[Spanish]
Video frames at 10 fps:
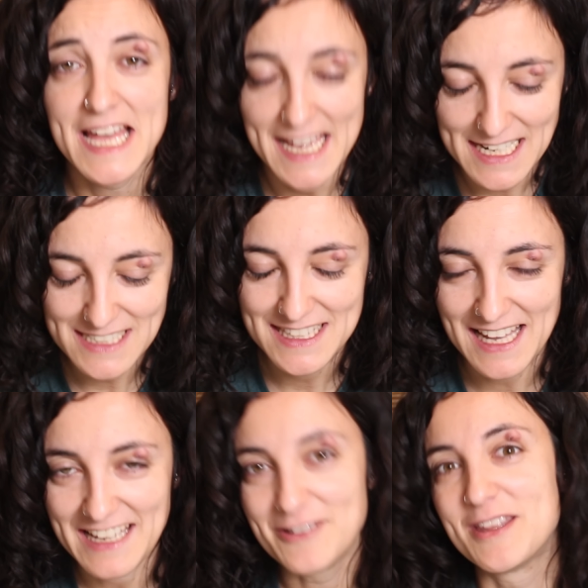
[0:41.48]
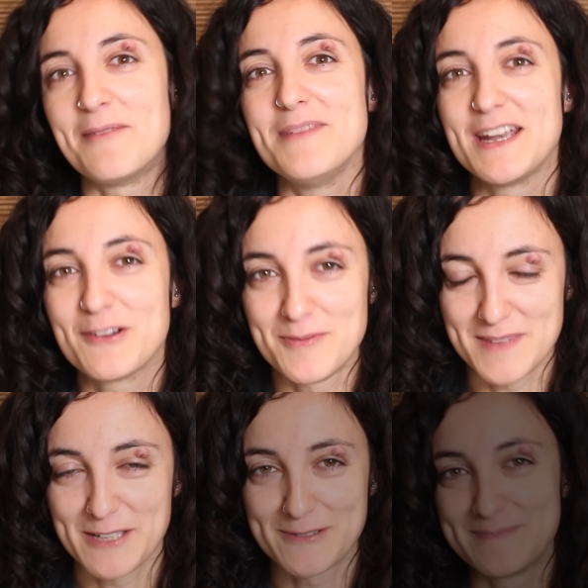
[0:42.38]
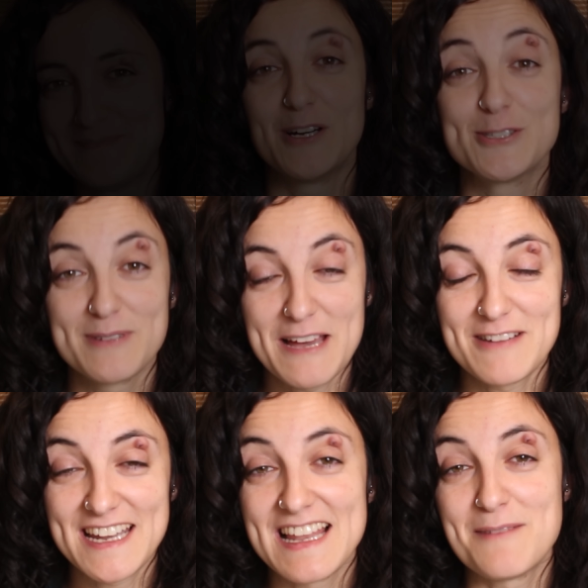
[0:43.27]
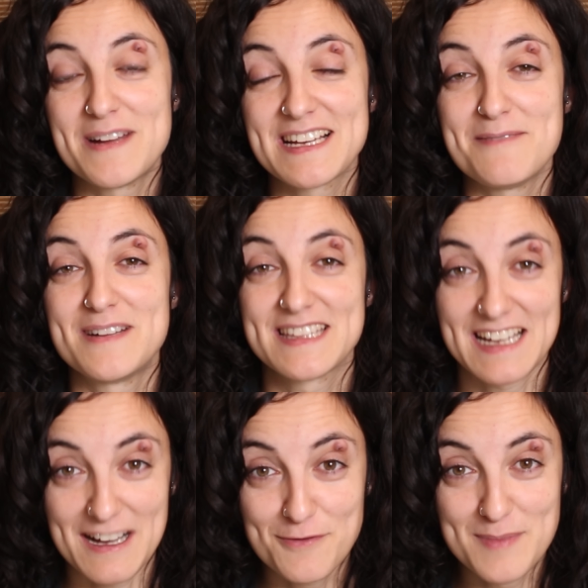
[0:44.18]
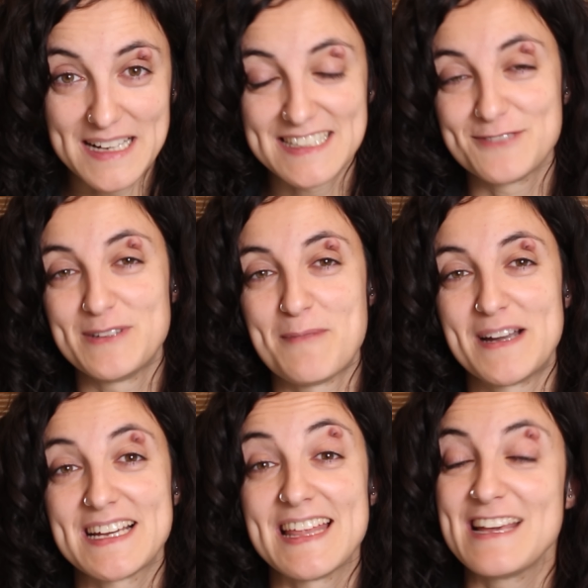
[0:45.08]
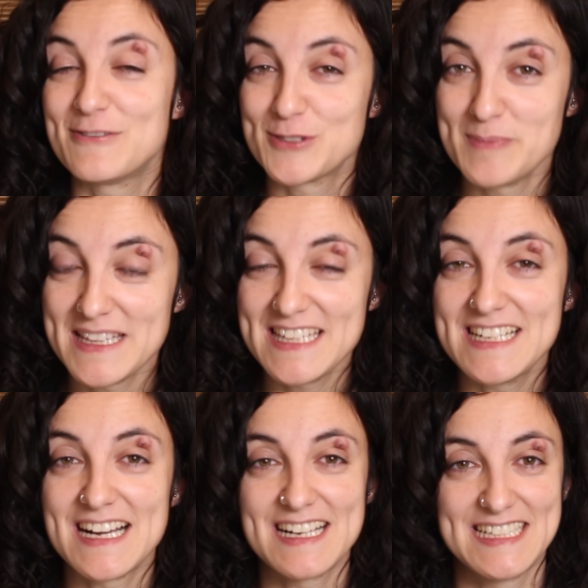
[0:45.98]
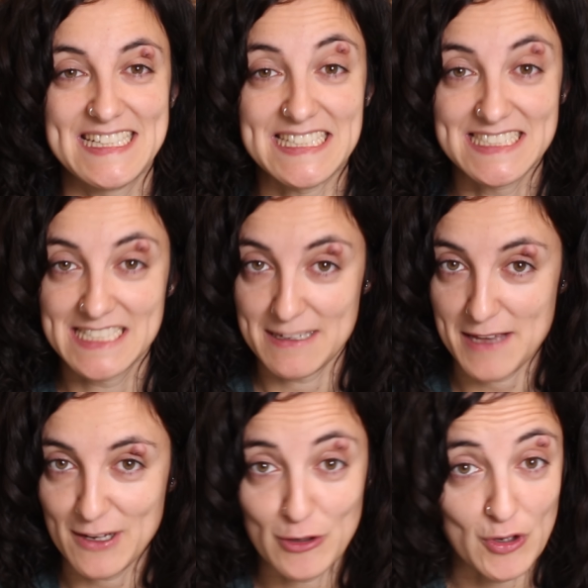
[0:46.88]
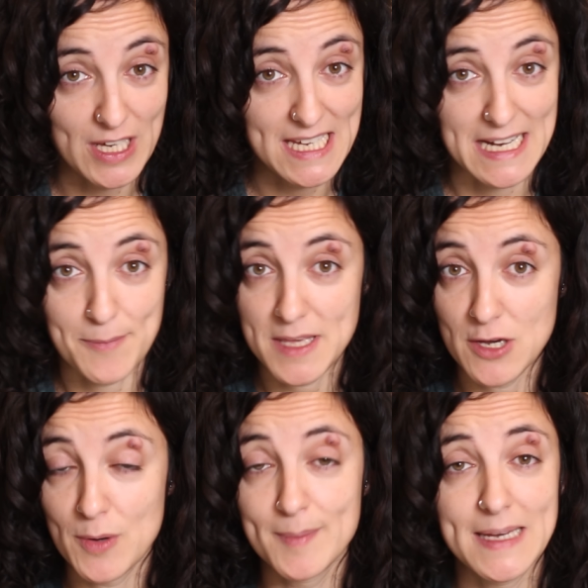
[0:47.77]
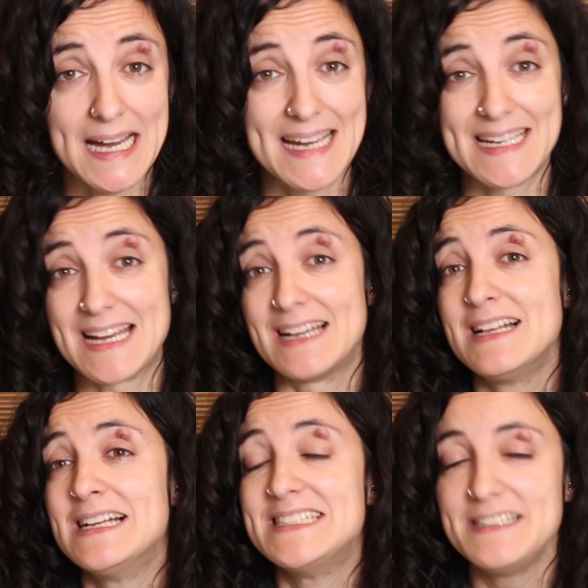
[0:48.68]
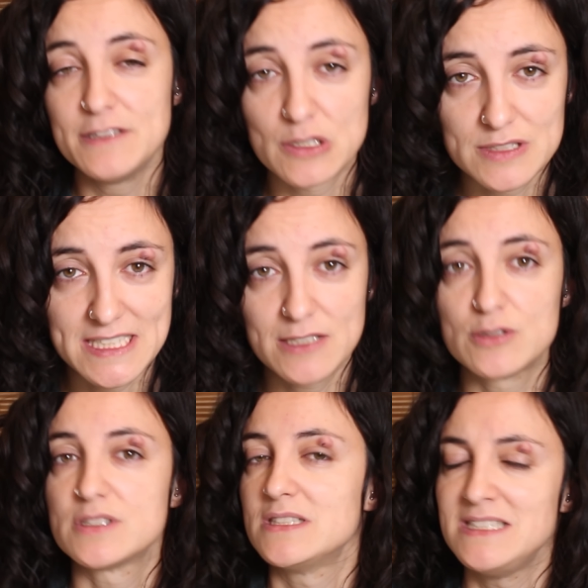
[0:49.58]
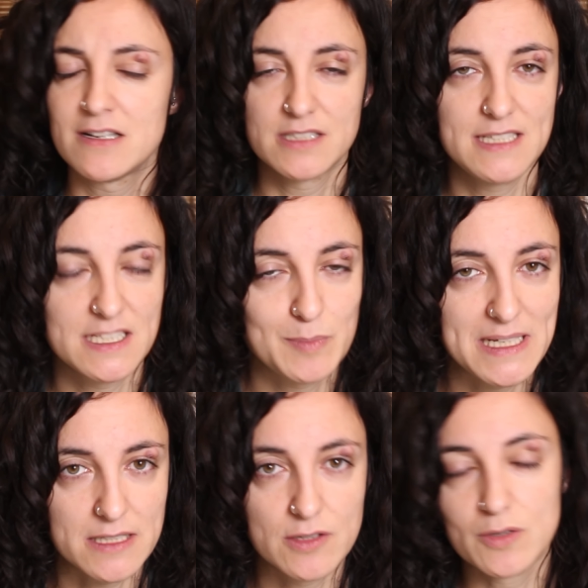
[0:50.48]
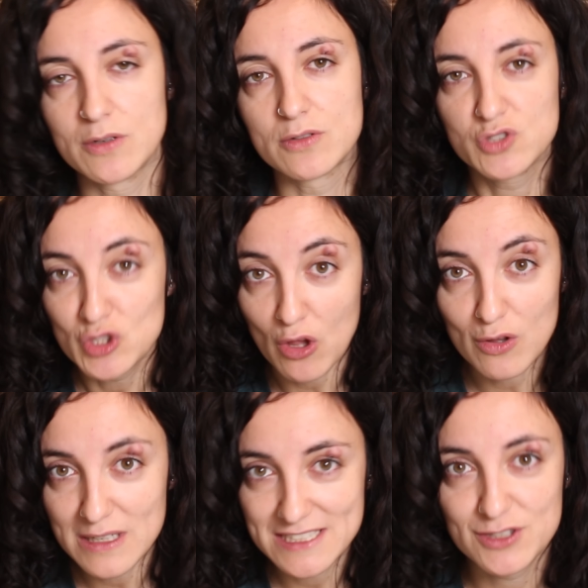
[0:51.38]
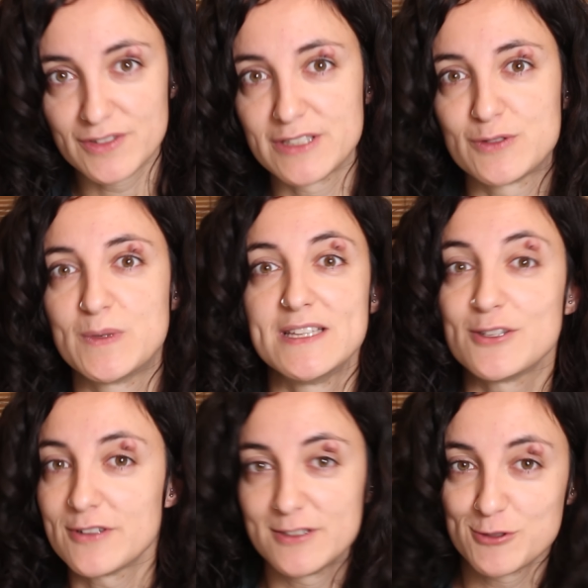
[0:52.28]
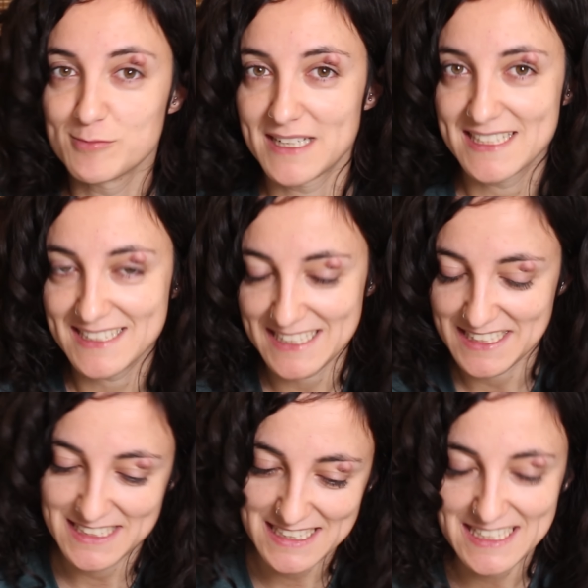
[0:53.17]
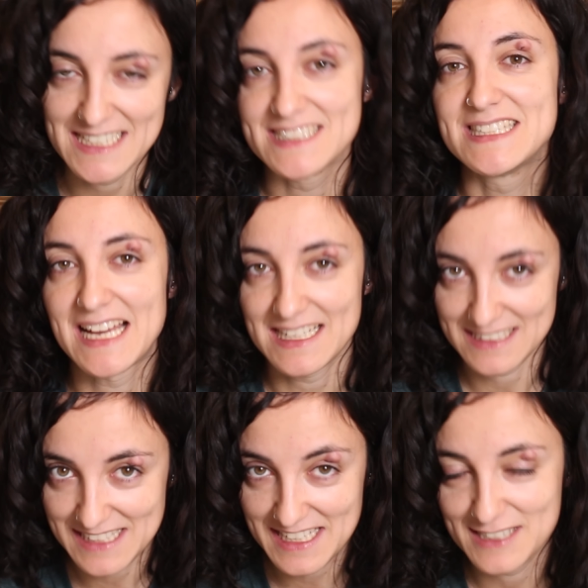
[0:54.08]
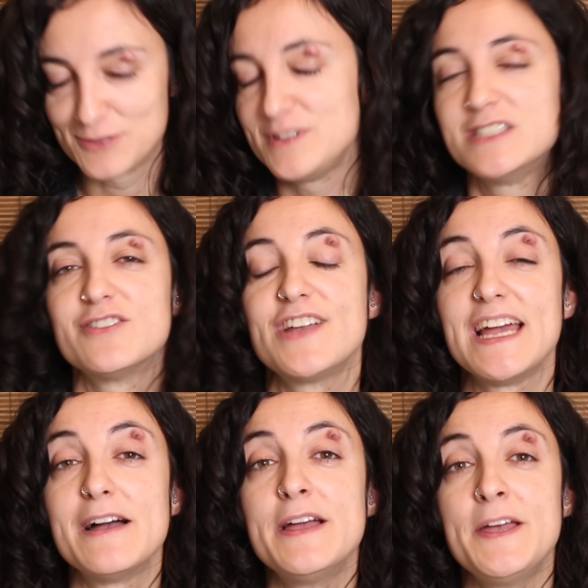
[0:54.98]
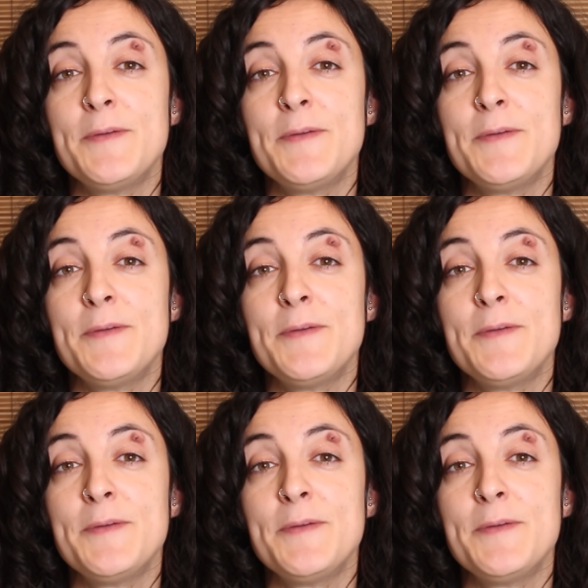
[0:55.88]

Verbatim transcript: en este lío también conmigo. Os voy a hablar de la marca Marta Kaufman, que es una marca de cosmética que es ecológica, bio, vegana, sin tóxicos. Ya os iré explicando todo esto que os cuento, que no es marketing y ya está, tiene su historia.